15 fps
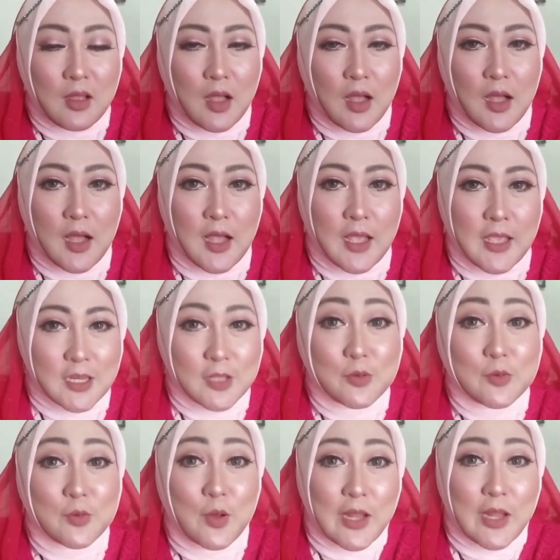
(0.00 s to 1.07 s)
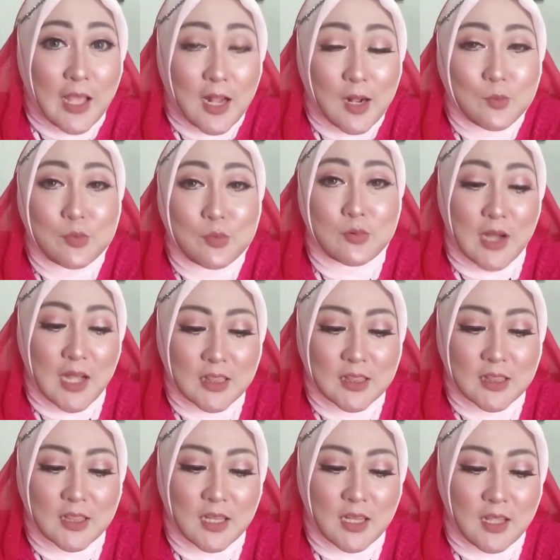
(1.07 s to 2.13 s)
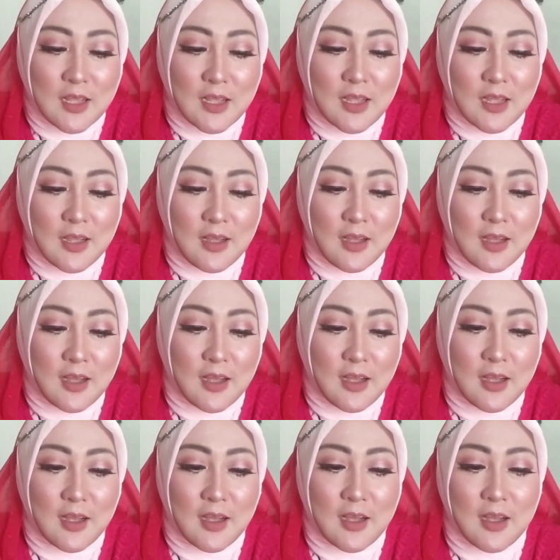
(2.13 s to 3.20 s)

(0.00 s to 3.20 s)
Uh, ini tutorial buat uh,